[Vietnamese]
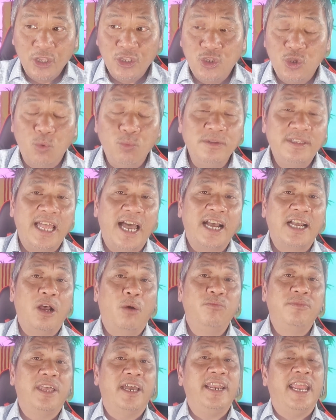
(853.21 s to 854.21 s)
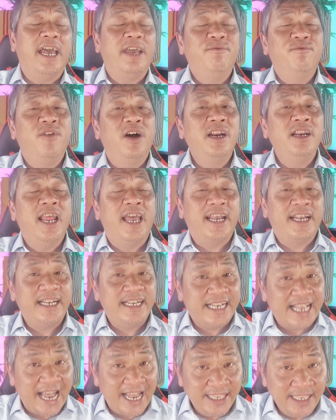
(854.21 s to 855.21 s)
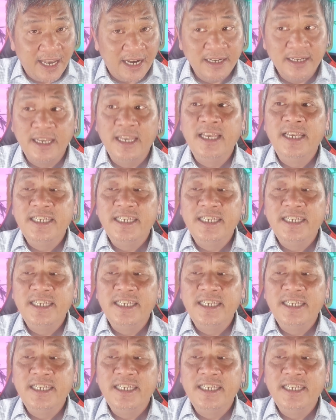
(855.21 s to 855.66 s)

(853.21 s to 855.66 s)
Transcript: Chúng ta không thể để vấn đề cá nhân